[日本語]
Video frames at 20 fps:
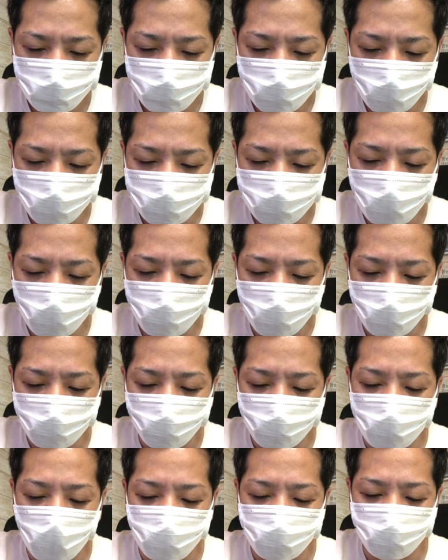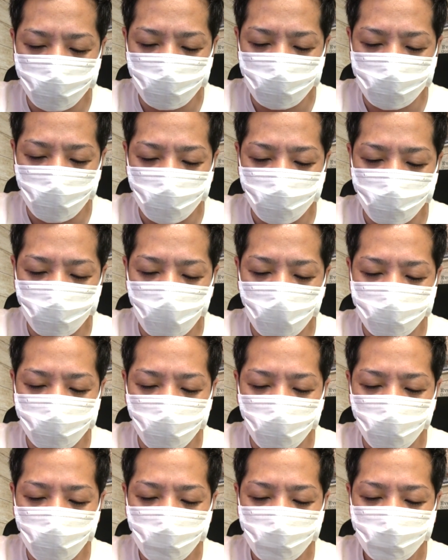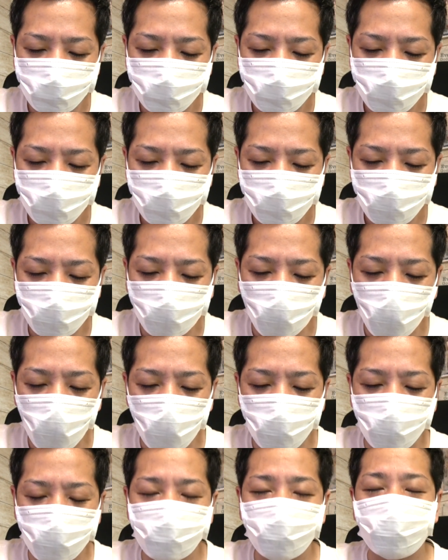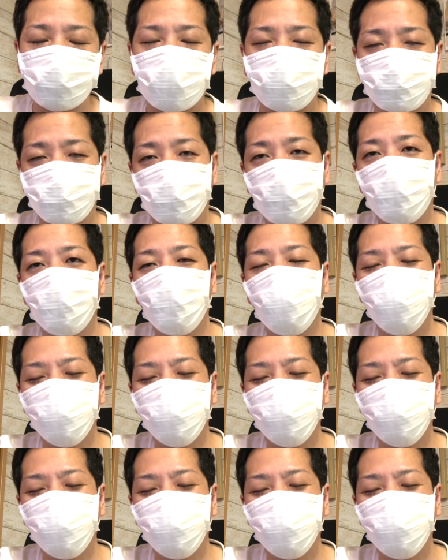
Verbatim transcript: さあスケバレこれ謎ですねこれ謎でコウモリも謎